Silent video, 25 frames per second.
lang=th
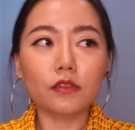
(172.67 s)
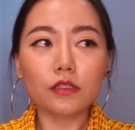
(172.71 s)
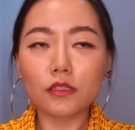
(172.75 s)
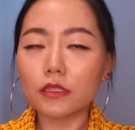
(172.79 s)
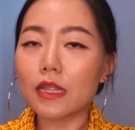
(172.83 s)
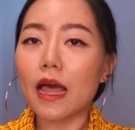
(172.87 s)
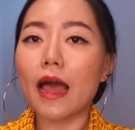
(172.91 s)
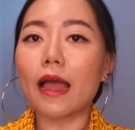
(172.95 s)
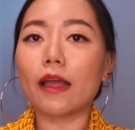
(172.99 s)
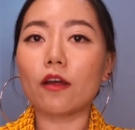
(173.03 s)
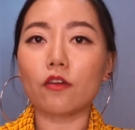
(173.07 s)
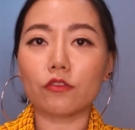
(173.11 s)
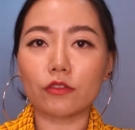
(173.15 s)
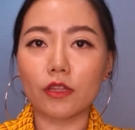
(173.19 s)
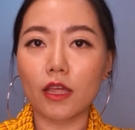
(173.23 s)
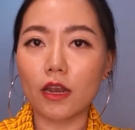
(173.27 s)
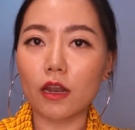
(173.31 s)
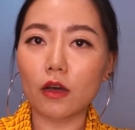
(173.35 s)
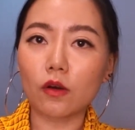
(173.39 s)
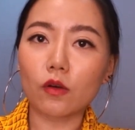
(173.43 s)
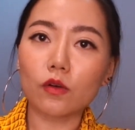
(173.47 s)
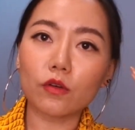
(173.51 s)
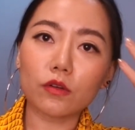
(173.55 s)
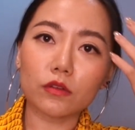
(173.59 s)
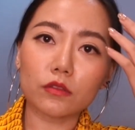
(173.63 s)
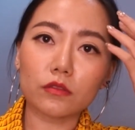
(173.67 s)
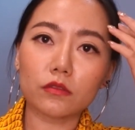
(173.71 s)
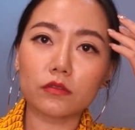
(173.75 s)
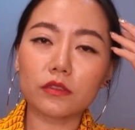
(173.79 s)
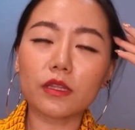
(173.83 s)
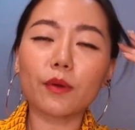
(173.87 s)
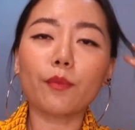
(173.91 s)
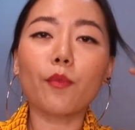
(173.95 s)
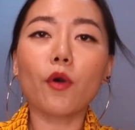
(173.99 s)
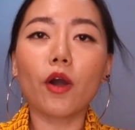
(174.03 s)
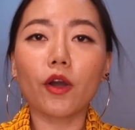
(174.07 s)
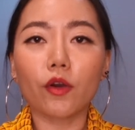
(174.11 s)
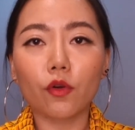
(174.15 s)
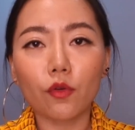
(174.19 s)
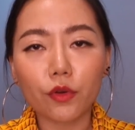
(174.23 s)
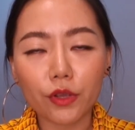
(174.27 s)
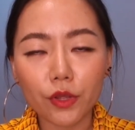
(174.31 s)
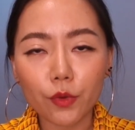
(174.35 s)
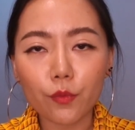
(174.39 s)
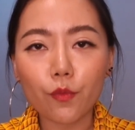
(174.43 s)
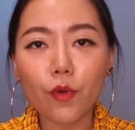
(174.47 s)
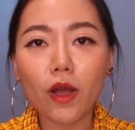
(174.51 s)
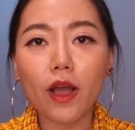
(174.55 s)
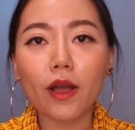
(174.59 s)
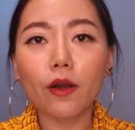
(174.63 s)
สไตล์ของแต่ละคน แต่พลอยคง
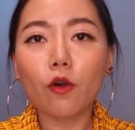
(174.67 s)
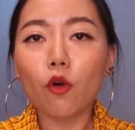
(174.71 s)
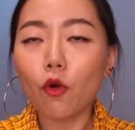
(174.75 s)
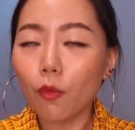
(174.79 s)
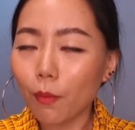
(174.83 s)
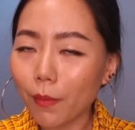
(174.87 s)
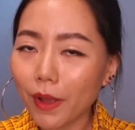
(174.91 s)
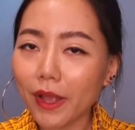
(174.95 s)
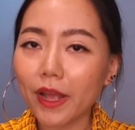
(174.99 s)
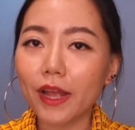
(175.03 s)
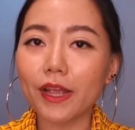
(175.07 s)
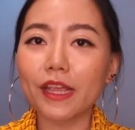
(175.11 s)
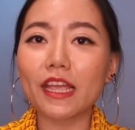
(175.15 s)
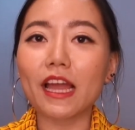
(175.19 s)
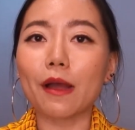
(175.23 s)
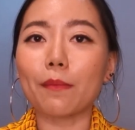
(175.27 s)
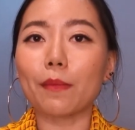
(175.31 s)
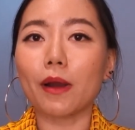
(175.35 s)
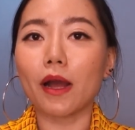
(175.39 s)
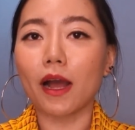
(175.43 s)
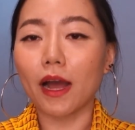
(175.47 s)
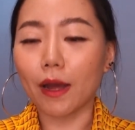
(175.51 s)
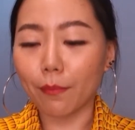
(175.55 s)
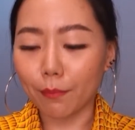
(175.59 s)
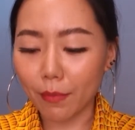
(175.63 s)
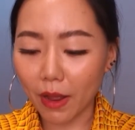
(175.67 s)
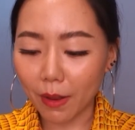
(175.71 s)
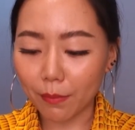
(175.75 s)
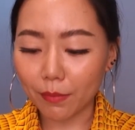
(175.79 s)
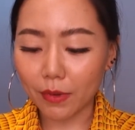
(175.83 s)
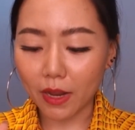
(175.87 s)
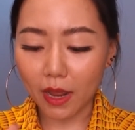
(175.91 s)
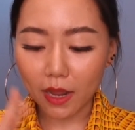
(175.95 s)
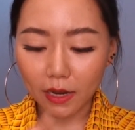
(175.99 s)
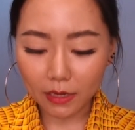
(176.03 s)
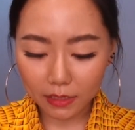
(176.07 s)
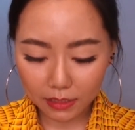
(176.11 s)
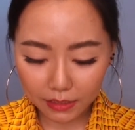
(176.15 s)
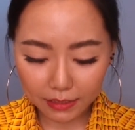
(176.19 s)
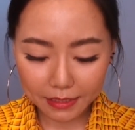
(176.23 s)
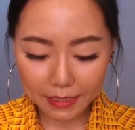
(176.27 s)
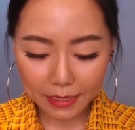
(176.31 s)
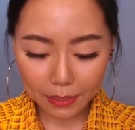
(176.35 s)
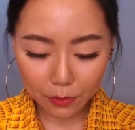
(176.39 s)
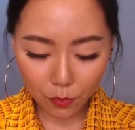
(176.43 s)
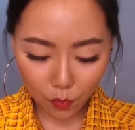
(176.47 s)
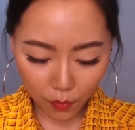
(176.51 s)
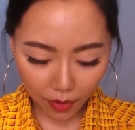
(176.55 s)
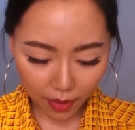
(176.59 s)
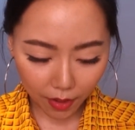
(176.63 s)
คิดว่าคงไม่ขยับอะค่ะแบบเนี้ยคือ
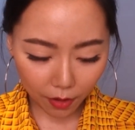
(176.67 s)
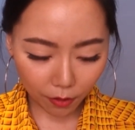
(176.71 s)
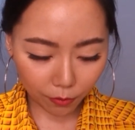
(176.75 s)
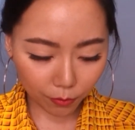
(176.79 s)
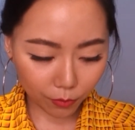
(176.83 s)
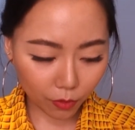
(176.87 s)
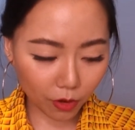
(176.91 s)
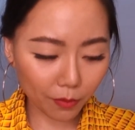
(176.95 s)
ดีอยู่แล้ว